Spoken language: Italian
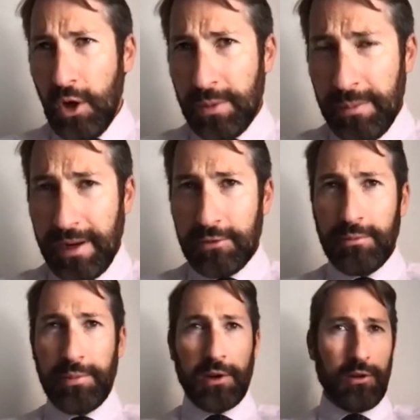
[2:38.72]
Ho preparato
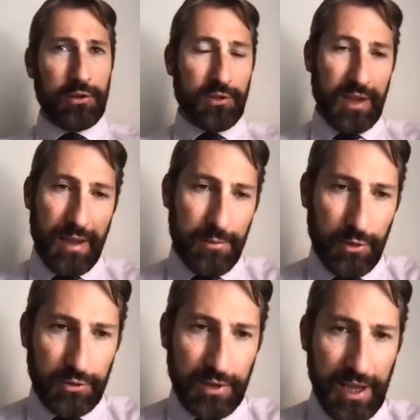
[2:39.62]
un percorso che è
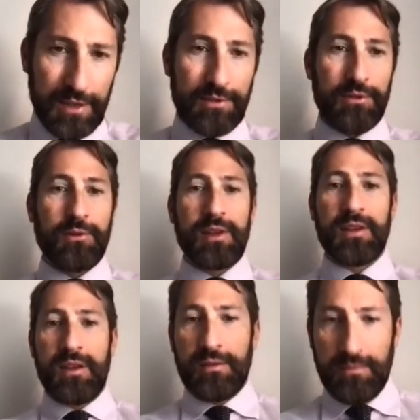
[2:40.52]
molto denso,
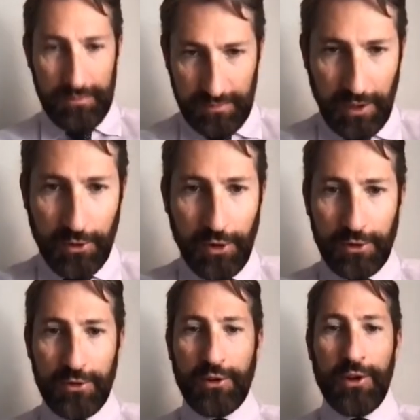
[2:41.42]
quindi
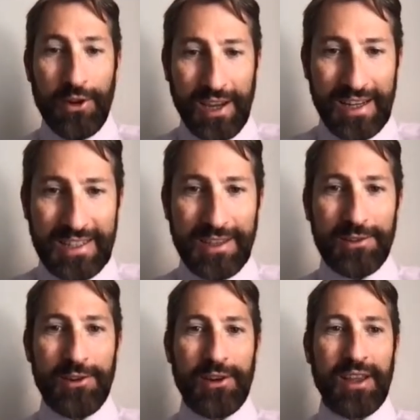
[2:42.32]
d'accordo con gli
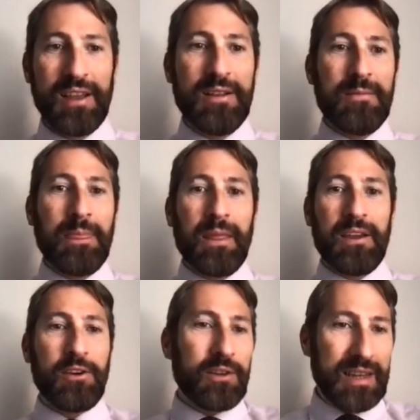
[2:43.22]
organizzatori
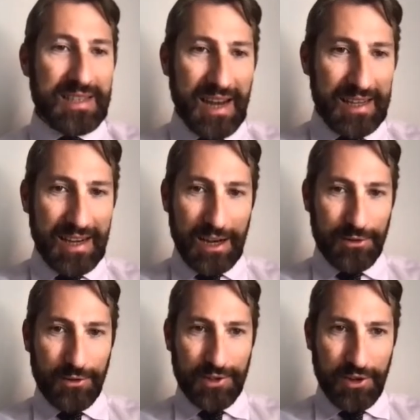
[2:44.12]
io le slide le
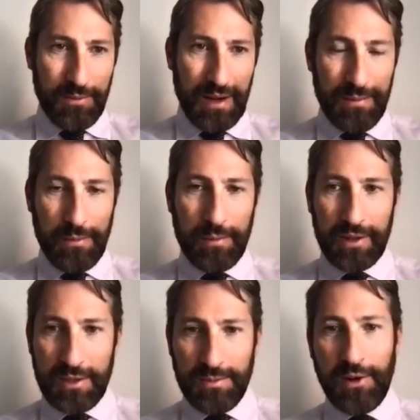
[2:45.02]
lascio così come le abbiamo
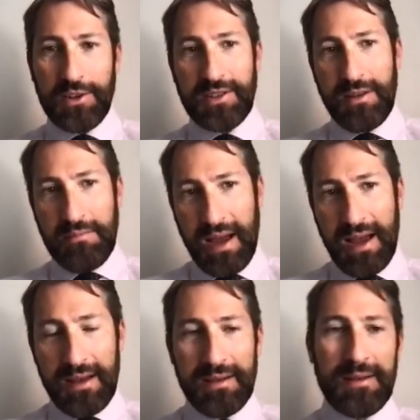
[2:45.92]
predisposte,
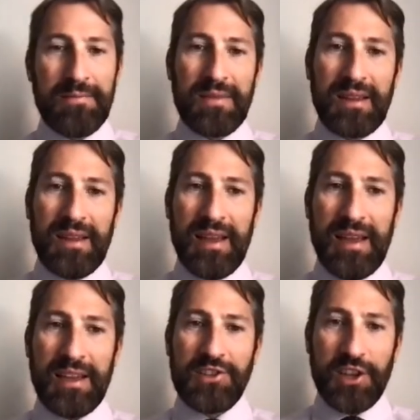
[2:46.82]
ma
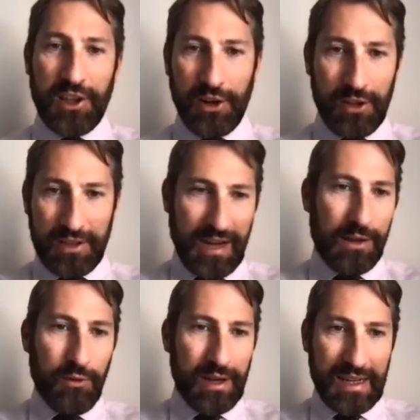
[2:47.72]
eh, cercherò,
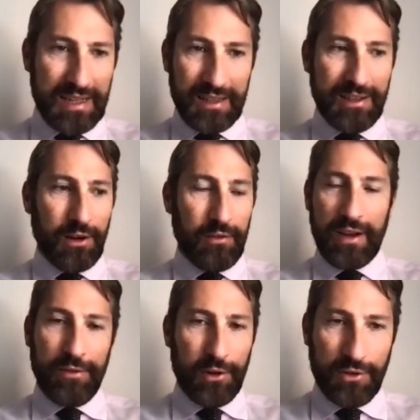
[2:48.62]
alcune le salterò, ve
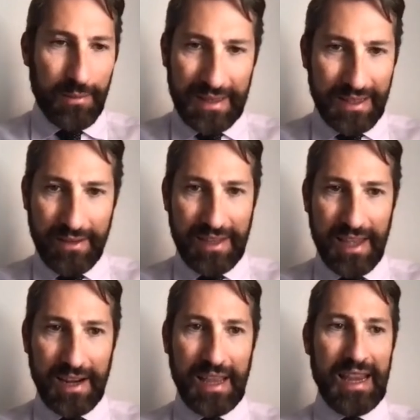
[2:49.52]
le farò solamente
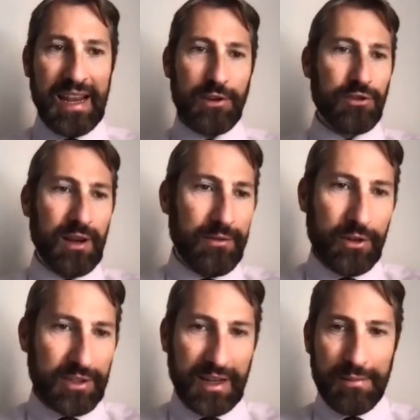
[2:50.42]
vedere e lascio alla
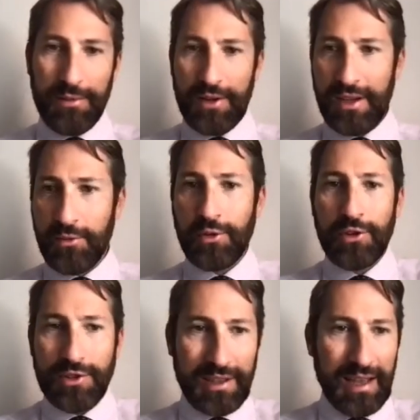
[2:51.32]
vostra poi
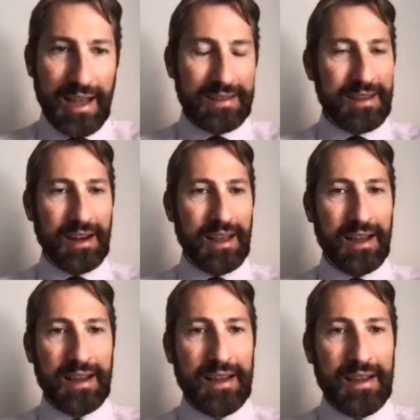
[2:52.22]
curiosità andare
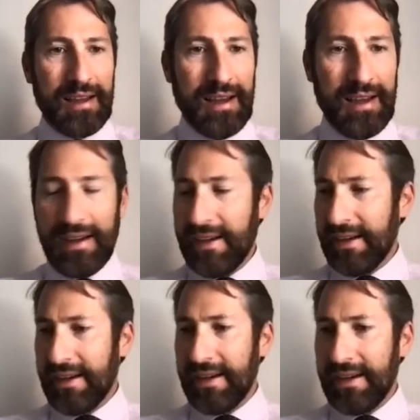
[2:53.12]
a, a,
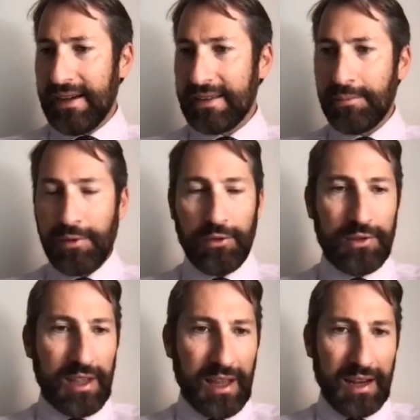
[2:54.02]
a, ad
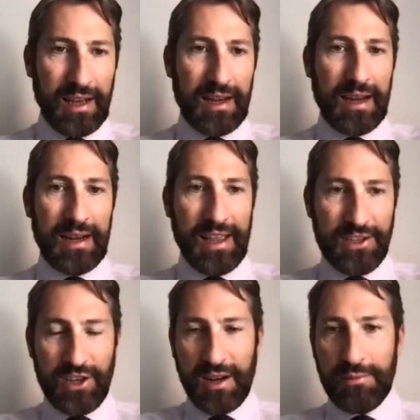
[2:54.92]
approfondire, a,
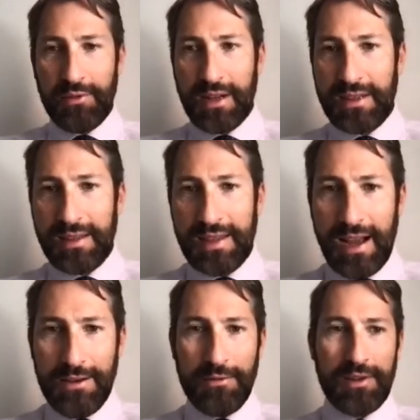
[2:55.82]
leggerle più nel
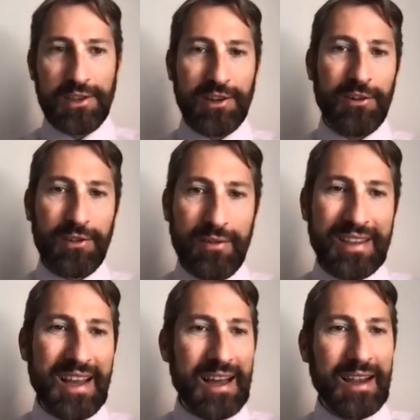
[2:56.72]
dettaglio, quindi cercherò di
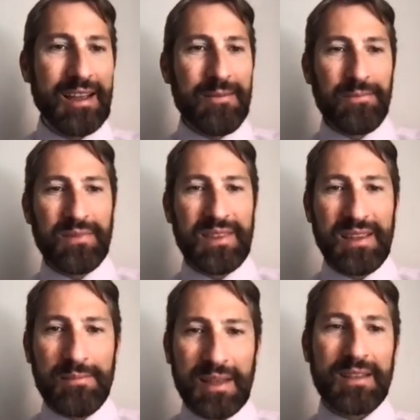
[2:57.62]
evitare
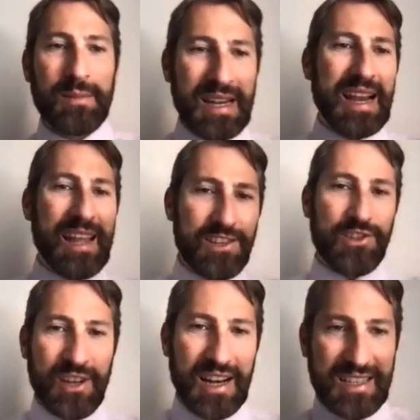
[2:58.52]
di mettermi lì a
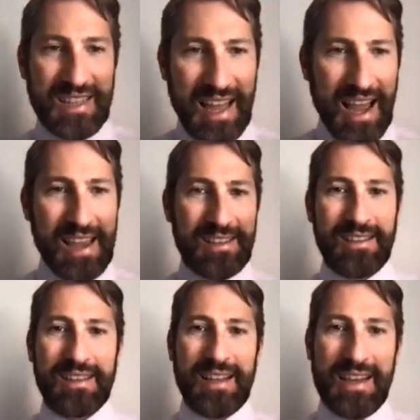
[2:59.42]
leggere la slide
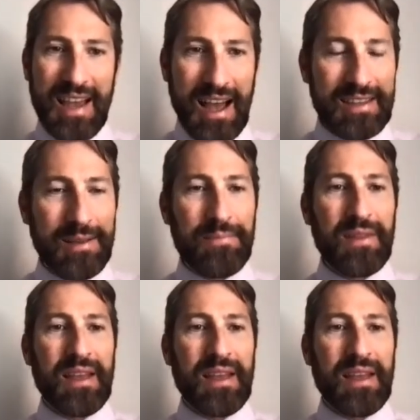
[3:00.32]
dettagliata.